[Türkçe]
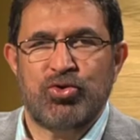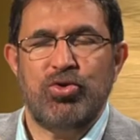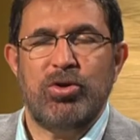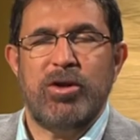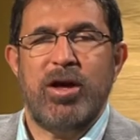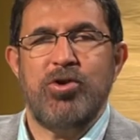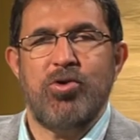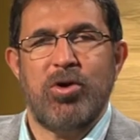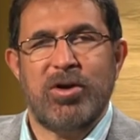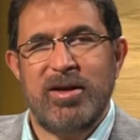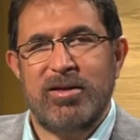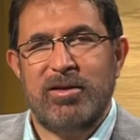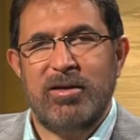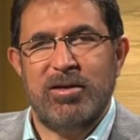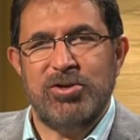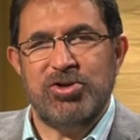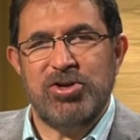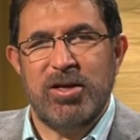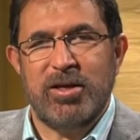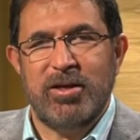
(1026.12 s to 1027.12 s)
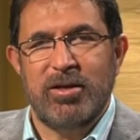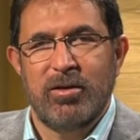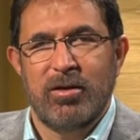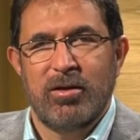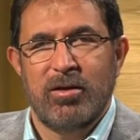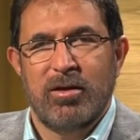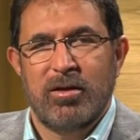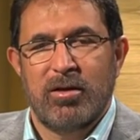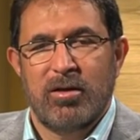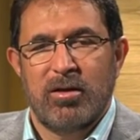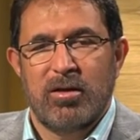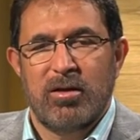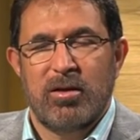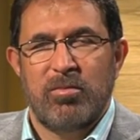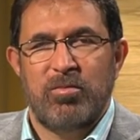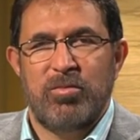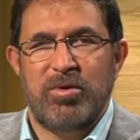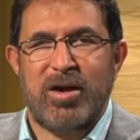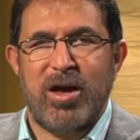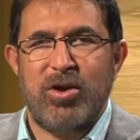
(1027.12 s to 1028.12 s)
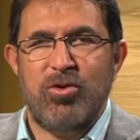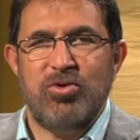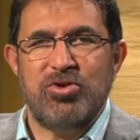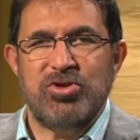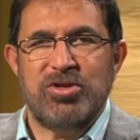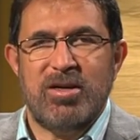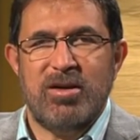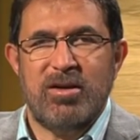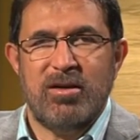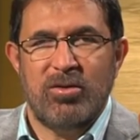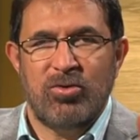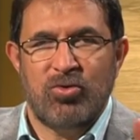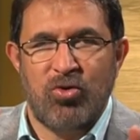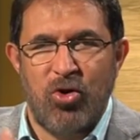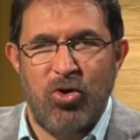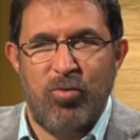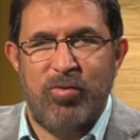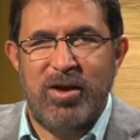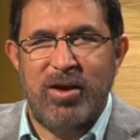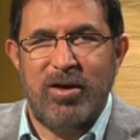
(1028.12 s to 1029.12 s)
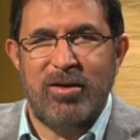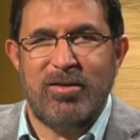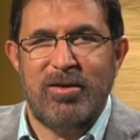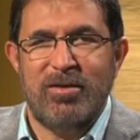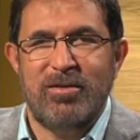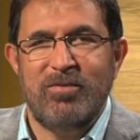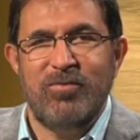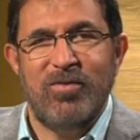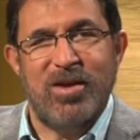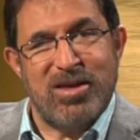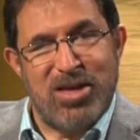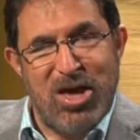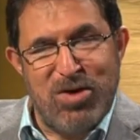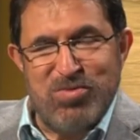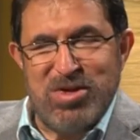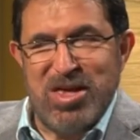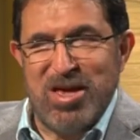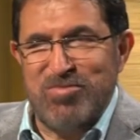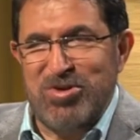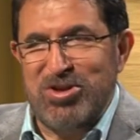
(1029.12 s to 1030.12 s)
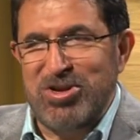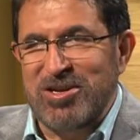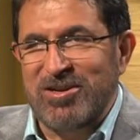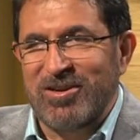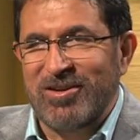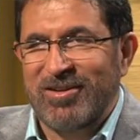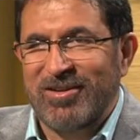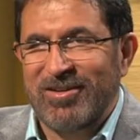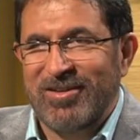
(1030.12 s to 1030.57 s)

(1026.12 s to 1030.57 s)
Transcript: suyla yok edilecek. Bir an önce tövbe edin ve gemiye binin.